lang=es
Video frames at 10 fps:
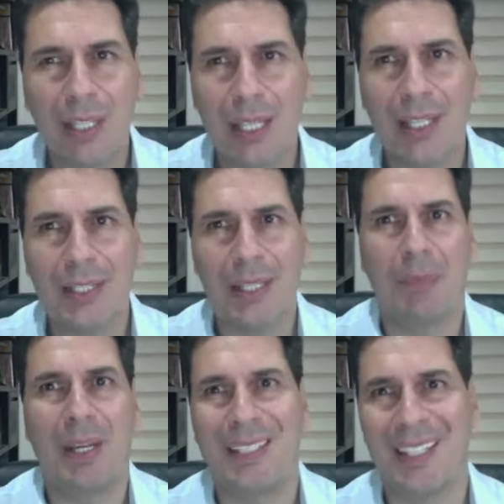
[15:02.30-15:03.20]
detalles que
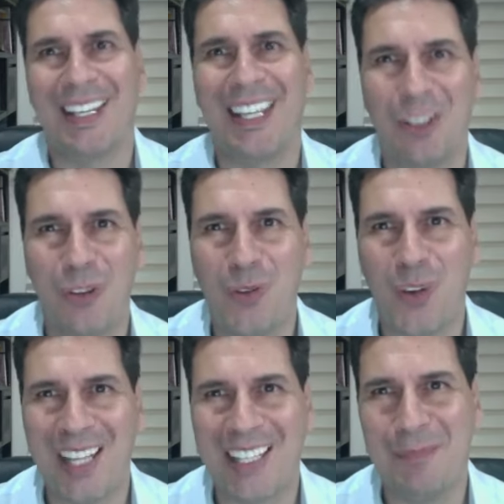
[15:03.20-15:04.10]
parece que no
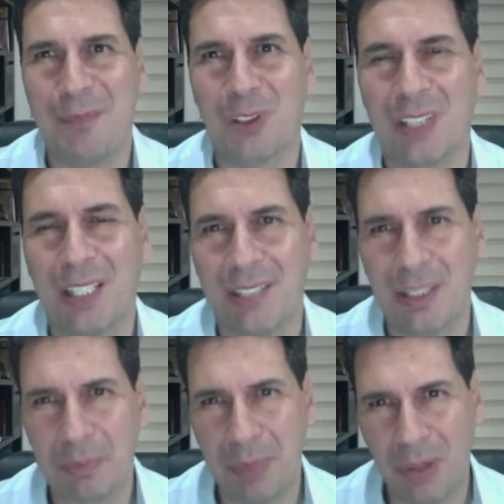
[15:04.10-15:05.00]
fueran
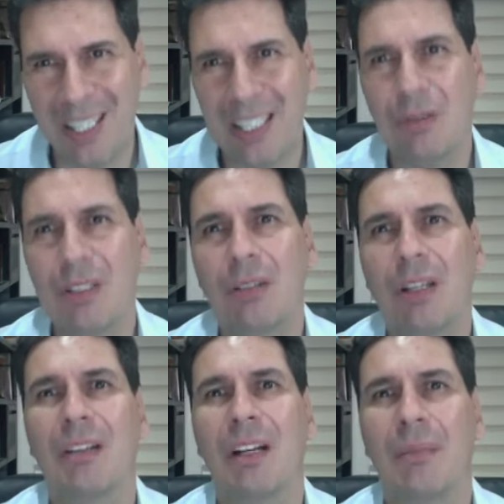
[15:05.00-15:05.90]
importantes, pero eso es lo
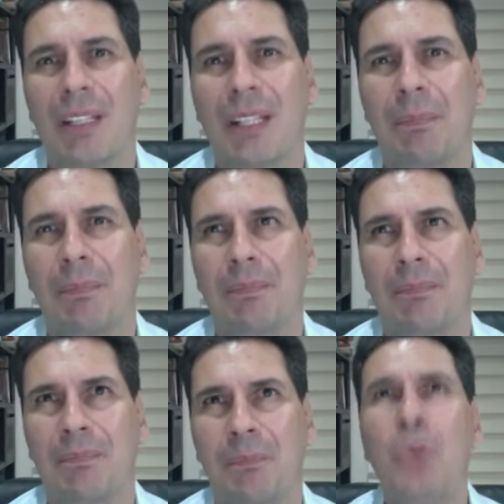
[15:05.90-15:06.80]
que realmente
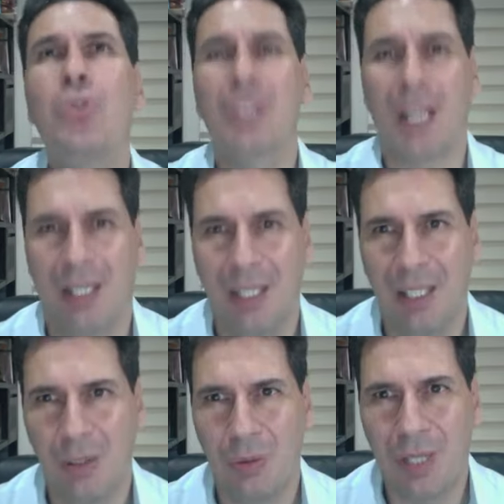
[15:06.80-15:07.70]
busca
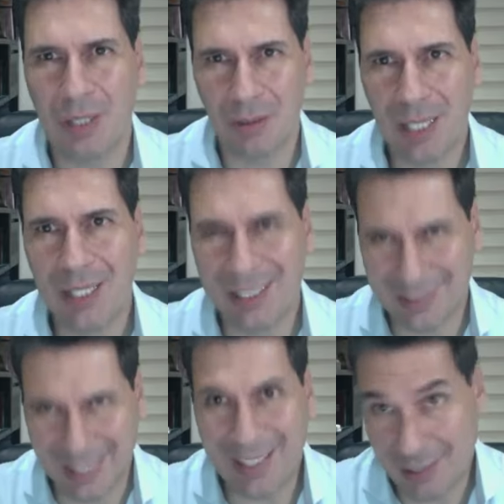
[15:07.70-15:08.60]
una ciudad que
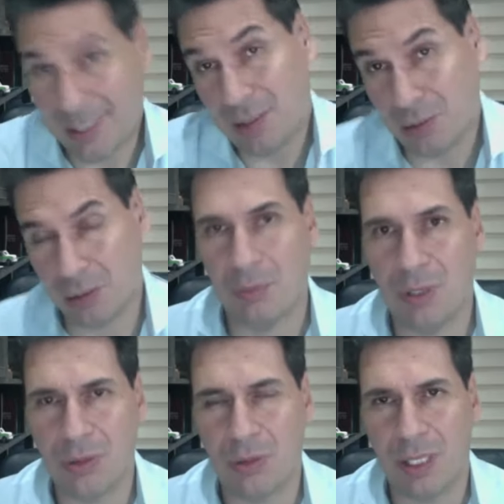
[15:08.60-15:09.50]
está creciendo como
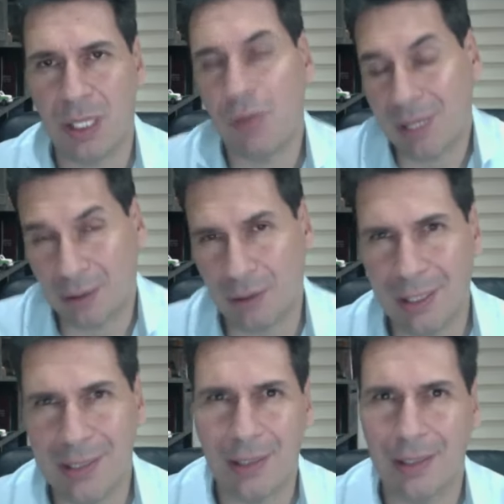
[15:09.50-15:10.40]
es Cuenca, un cantón
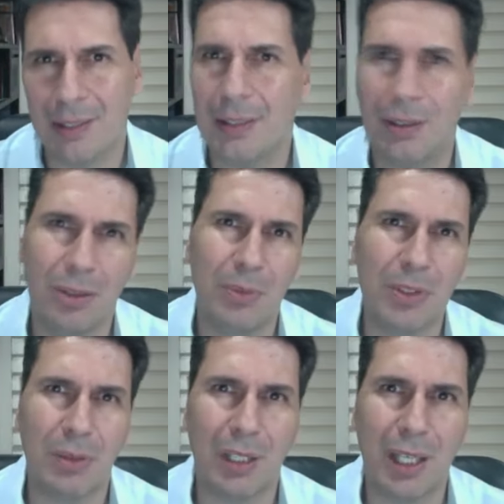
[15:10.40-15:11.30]
que está creciendo como
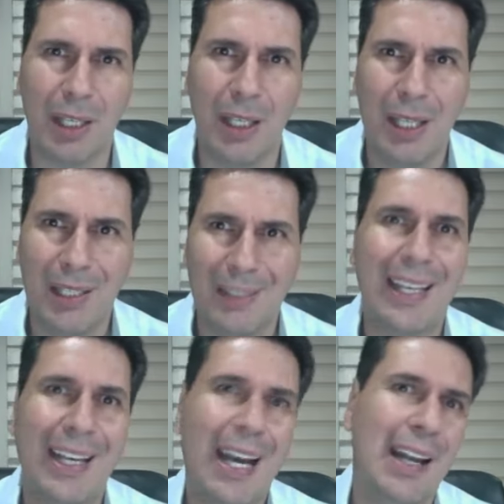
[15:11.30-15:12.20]
es Cuenca,
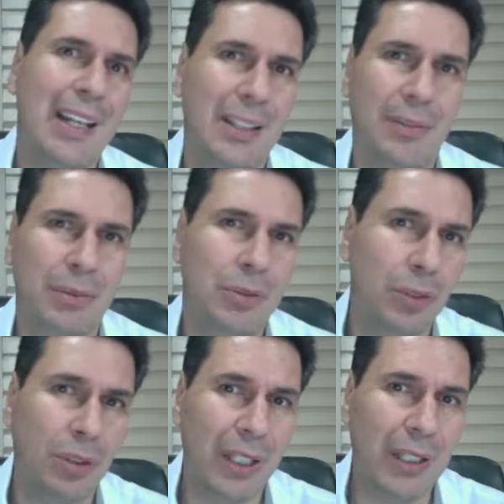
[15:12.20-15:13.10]
de cara hacia
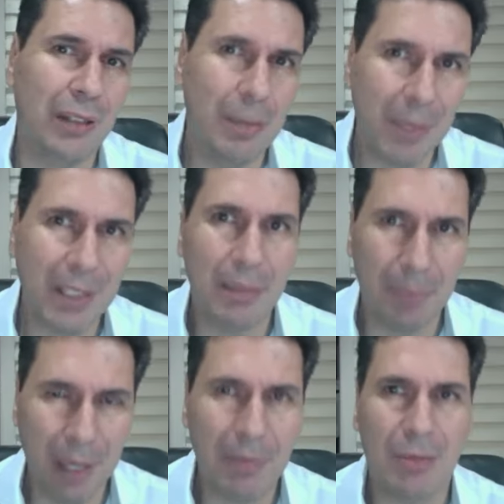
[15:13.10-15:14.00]
futuro. Y realmente
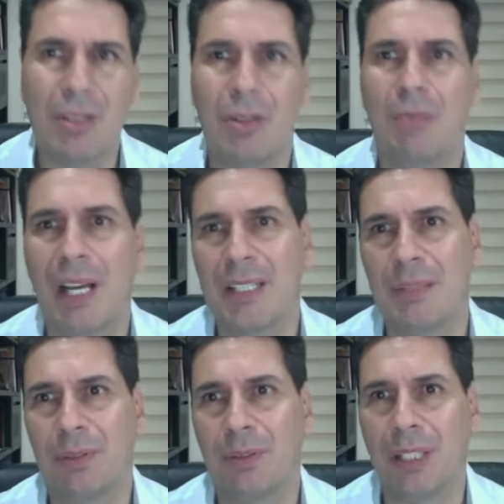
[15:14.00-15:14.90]
para mí eso es lo más
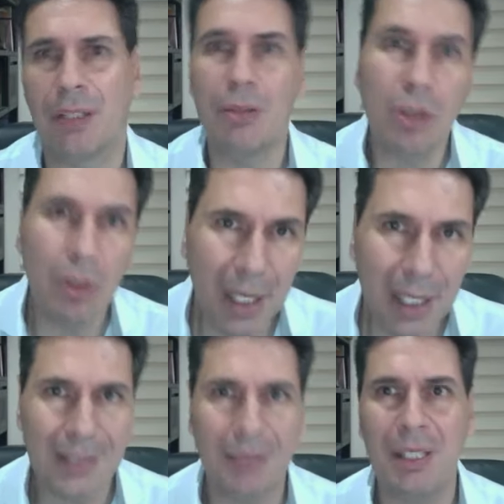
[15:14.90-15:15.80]
importante. Una obra
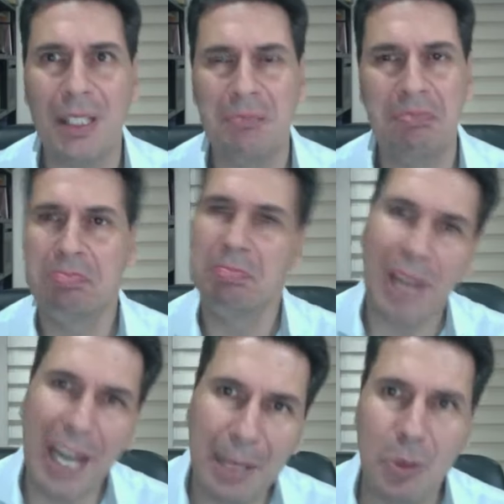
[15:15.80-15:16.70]
civil,
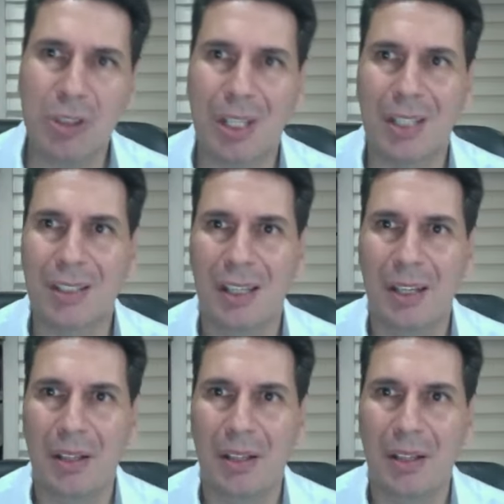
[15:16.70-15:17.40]
hay muchas,